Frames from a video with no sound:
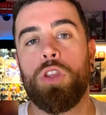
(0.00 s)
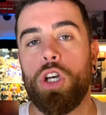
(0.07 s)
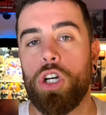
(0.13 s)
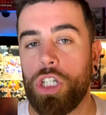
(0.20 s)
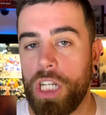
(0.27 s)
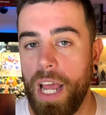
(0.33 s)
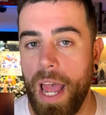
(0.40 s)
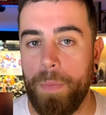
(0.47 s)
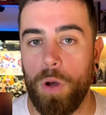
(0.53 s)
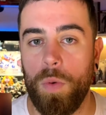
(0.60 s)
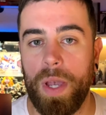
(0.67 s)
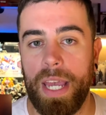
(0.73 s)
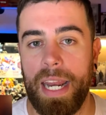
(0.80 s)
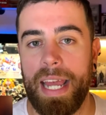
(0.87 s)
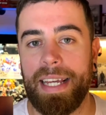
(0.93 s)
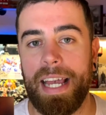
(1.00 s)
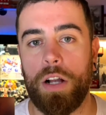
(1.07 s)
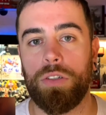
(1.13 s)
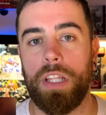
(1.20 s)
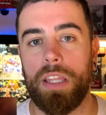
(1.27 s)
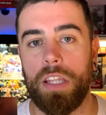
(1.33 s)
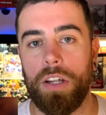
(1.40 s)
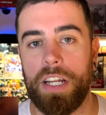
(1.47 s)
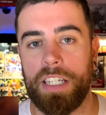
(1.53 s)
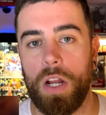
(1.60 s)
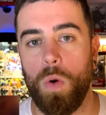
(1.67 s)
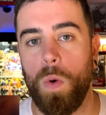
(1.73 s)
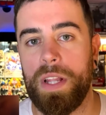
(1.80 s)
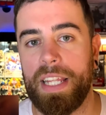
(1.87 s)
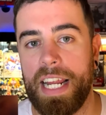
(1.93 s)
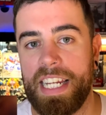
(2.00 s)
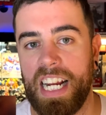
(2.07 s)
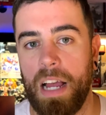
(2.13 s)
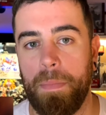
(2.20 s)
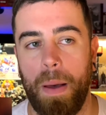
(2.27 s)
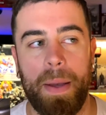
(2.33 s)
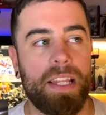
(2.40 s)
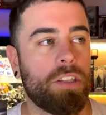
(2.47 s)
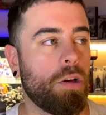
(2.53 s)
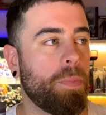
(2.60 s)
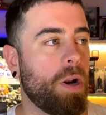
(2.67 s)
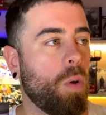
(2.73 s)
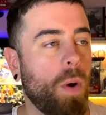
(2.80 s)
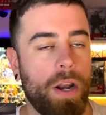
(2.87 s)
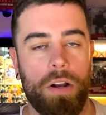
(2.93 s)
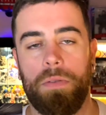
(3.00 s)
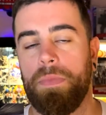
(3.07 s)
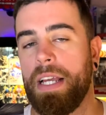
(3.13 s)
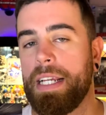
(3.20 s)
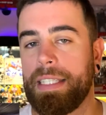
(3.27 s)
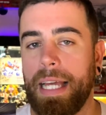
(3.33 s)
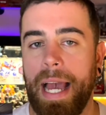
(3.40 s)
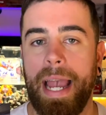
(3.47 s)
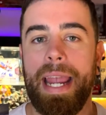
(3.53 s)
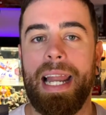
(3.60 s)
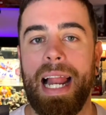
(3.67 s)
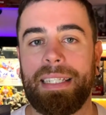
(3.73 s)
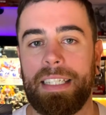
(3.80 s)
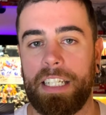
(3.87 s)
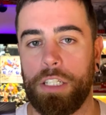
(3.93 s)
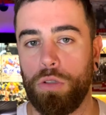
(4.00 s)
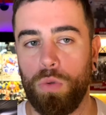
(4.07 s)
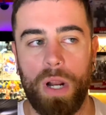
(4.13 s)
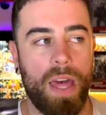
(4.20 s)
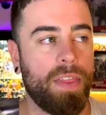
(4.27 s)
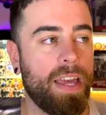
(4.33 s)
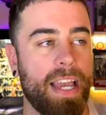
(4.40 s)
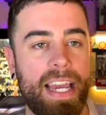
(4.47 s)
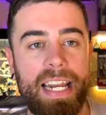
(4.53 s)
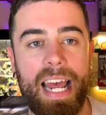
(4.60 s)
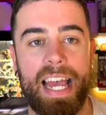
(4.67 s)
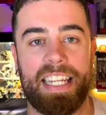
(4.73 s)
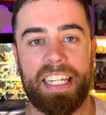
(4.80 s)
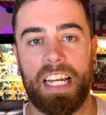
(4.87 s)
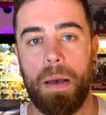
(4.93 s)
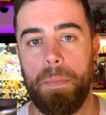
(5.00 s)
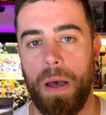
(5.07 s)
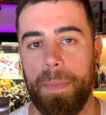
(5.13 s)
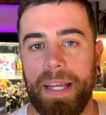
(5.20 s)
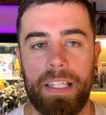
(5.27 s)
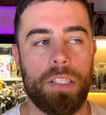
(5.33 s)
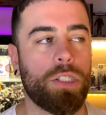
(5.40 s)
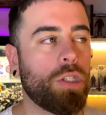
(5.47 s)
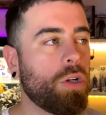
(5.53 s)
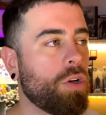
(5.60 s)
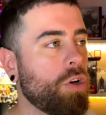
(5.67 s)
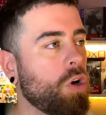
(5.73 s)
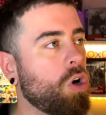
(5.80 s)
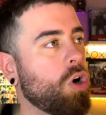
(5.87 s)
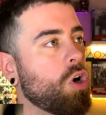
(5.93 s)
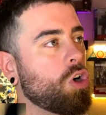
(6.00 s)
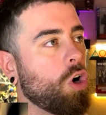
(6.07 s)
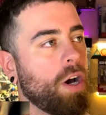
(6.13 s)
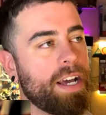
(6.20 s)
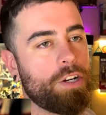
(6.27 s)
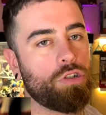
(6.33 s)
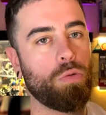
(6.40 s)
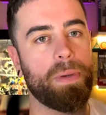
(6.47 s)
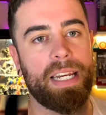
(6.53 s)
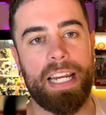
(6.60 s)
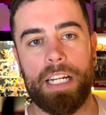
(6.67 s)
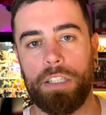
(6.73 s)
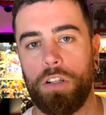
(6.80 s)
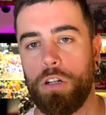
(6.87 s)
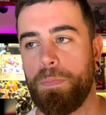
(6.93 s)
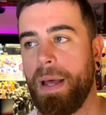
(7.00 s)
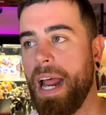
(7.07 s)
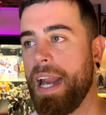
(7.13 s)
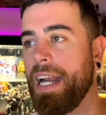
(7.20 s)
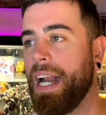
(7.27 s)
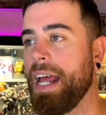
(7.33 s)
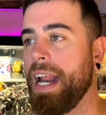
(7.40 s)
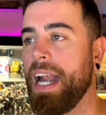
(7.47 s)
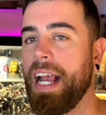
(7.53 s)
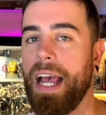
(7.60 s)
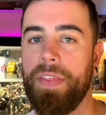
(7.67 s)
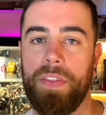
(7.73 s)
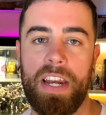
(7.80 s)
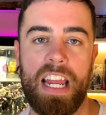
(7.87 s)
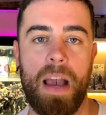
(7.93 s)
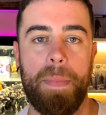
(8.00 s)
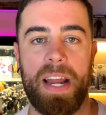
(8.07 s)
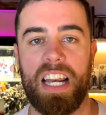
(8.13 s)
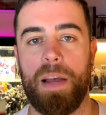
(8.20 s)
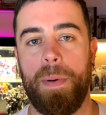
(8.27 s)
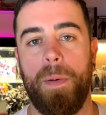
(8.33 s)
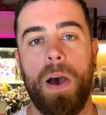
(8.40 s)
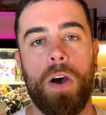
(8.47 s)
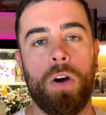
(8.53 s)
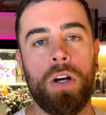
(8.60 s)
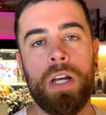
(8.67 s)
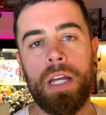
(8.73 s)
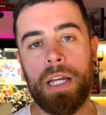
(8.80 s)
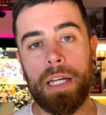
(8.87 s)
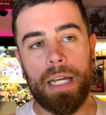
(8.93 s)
No sabe muy bien en qué condiciones se encuentra ese campamento, pero bueno, está ahí la tesitura de ir a ese campamento, no coger suministros para arreglar Alejandría, para arriba, para abajo.